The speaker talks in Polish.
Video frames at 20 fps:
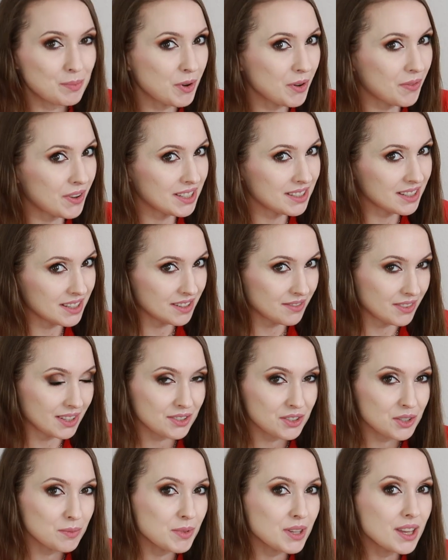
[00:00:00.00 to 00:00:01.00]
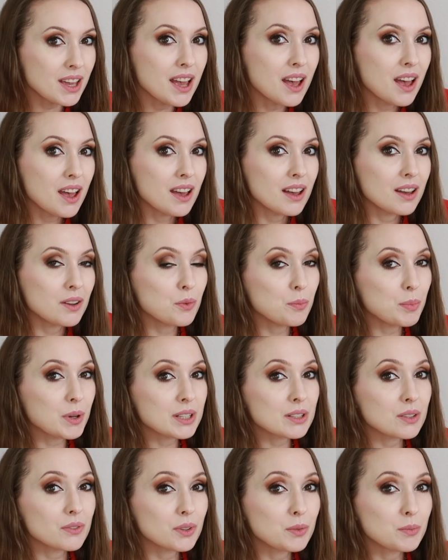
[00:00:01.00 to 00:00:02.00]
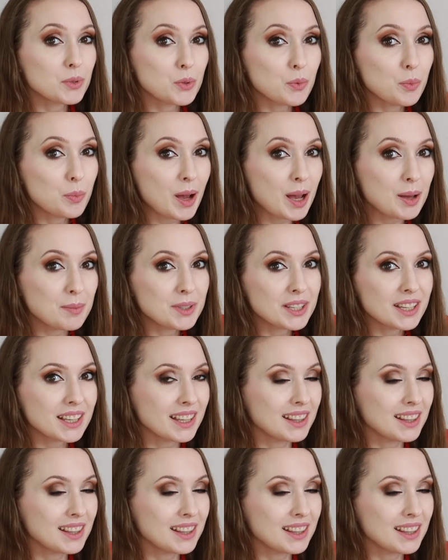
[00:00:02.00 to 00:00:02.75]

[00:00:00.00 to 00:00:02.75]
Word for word: Pochwalcie się Waszymi lumpeksowymi łupami.